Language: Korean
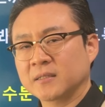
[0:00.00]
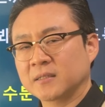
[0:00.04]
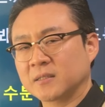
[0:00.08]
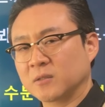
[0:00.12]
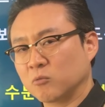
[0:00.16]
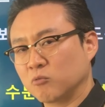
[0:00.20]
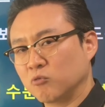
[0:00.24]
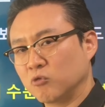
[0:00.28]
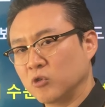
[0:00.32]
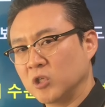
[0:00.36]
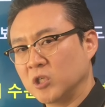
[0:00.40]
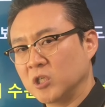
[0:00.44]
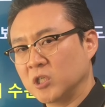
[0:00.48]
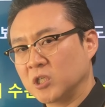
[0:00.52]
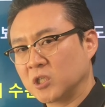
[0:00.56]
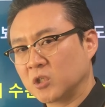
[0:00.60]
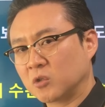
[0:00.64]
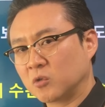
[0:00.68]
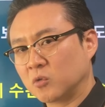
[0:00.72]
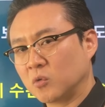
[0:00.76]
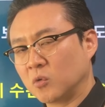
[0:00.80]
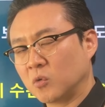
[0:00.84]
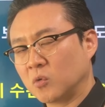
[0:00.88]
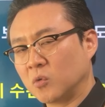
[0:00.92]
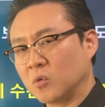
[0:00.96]

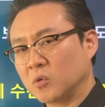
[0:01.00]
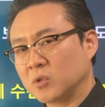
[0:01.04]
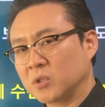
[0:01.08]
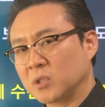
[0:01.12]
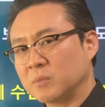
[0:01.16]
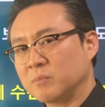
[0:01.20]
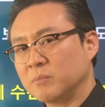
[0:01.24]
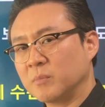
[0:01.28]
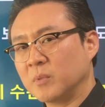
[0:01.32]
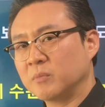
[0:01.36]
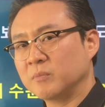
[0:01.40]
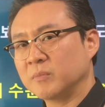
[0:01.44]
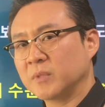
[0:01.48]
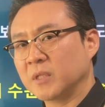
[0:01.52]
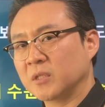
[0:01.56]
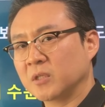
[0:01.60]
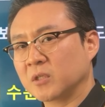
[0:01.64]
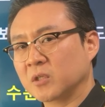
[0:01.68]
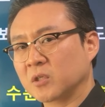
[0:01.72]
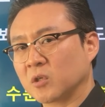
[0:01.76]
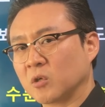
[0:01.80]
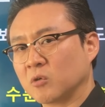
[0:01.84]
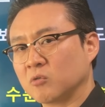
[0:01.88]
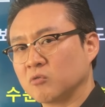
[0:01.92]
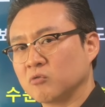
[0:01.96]
위식도로
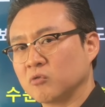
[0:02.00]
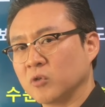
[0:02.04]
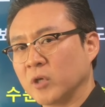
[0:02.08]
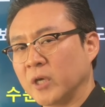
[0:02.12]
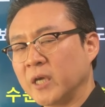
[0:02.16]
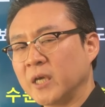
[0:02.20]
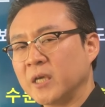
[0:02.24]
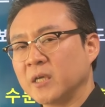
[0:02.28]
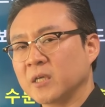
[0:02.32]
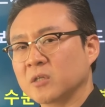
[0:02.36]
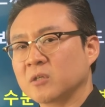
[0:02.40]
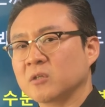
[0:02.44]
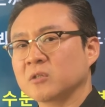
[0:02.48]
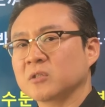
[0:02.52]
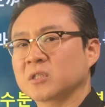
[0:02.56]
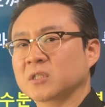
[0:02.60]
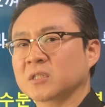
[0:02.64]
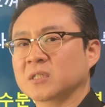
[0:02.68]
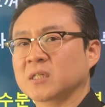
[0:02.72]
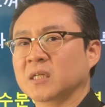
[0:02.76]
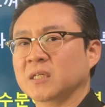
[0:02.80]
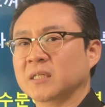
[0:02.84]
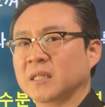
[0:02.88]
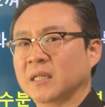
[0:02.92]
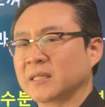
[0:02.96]
침범되는 경우에 이런
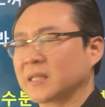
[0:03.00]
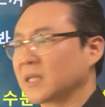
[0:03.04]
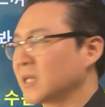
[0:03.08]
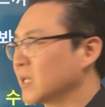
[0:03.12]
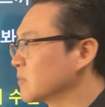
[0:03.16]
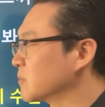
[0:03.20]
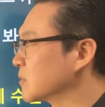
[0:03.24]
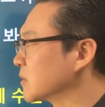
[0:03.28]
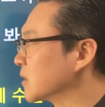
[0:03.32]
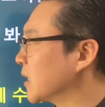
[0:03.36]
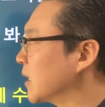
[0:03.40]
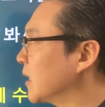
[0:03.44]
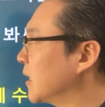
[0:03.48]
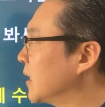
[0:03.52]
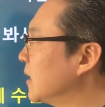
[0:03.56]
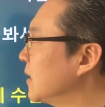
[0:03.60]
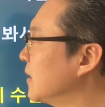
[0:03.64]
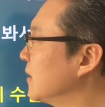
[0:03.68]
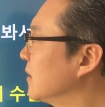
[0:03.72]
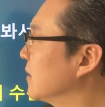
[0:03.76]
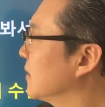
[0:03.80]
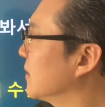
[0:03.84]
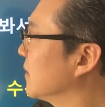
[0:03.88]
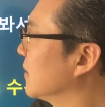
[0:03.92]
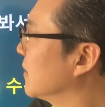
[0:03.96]
증상이 나타납니다